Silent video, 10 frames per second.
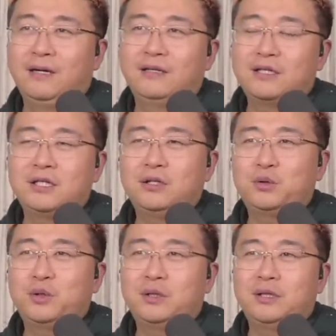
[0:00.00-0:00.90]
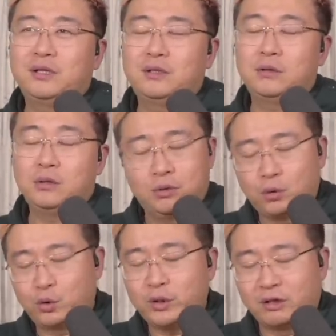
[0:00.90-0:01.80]
但是呢，就是
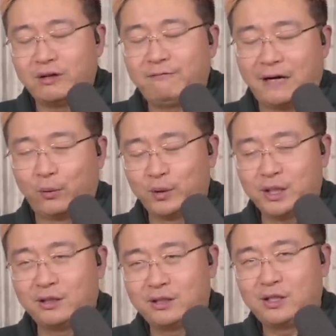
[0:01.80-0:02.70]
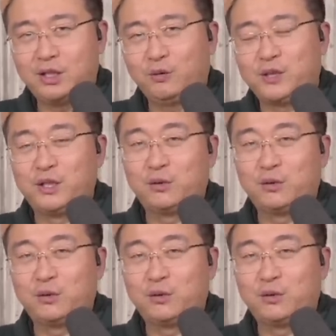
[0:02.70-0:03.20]
我最早跟法国这个交集，